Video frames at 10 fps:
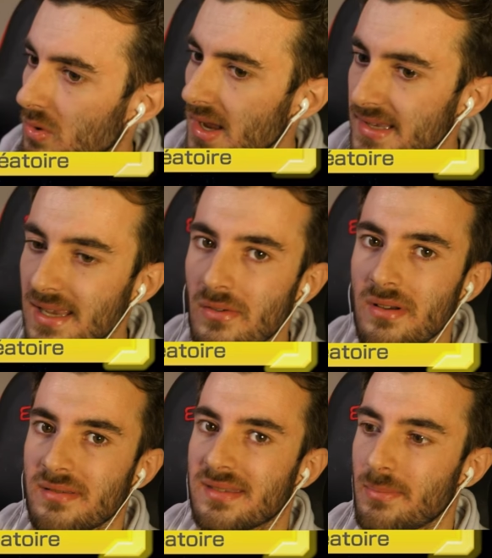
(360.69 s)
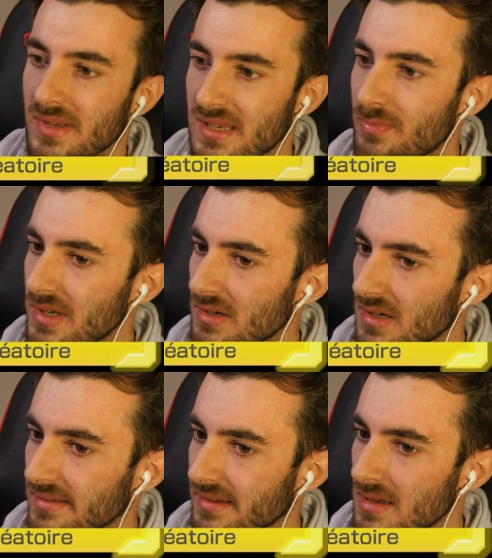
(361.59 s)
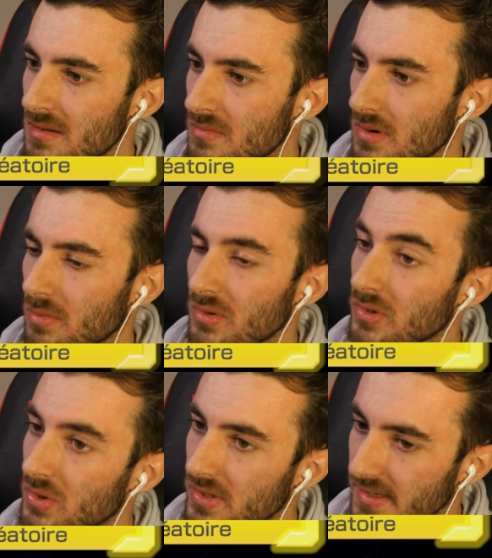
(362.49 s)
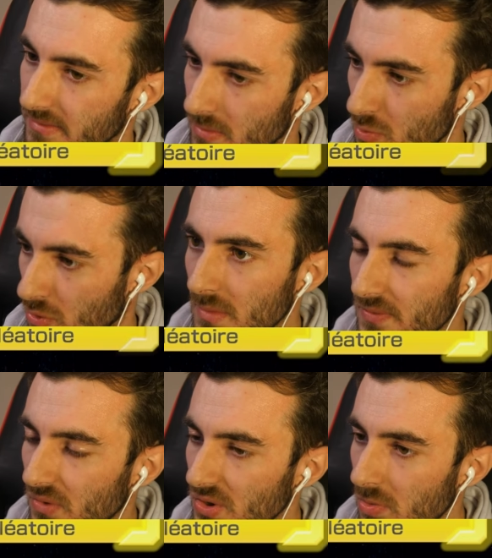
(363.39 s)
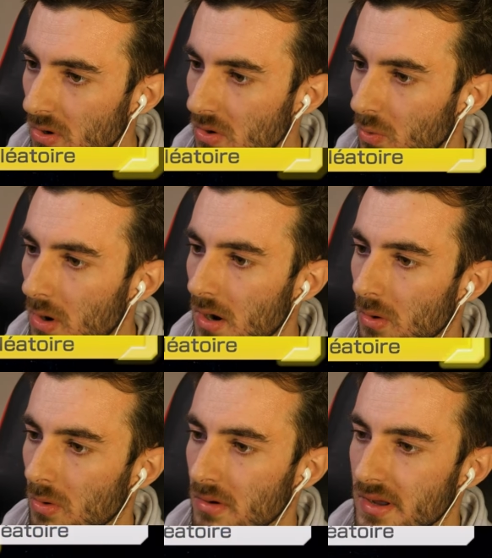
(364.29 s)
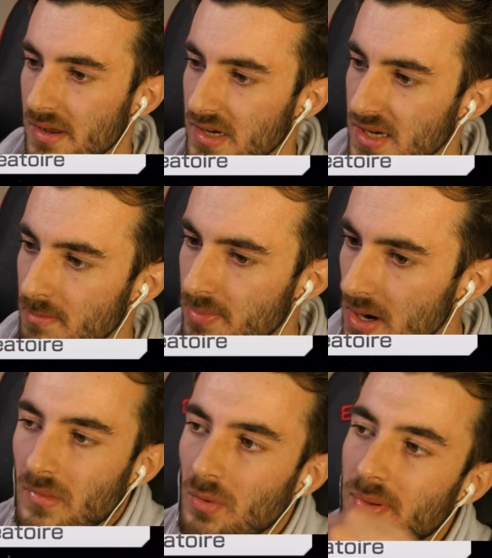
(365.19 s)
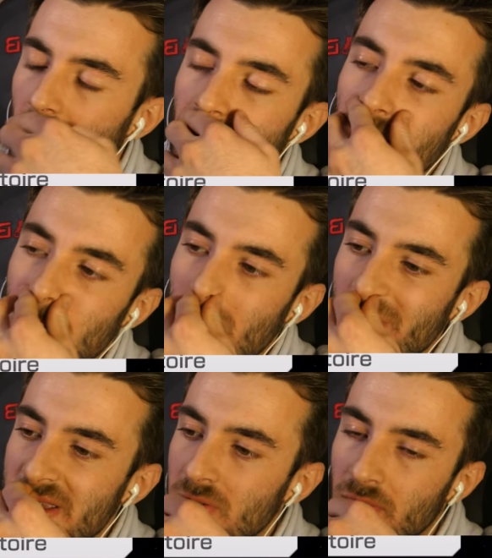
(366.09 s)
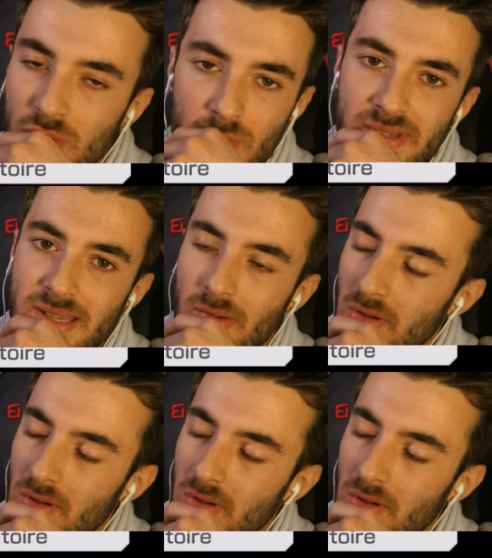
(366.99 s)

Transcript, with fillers: Bon, là, ça va, c'était pas si pire, un hein, quatrième. Après, on est que 7, mais bon. Mais franchement, waouh, et eh, j'aime pas. Non, puis en vrai, la combinaison, franchement, ça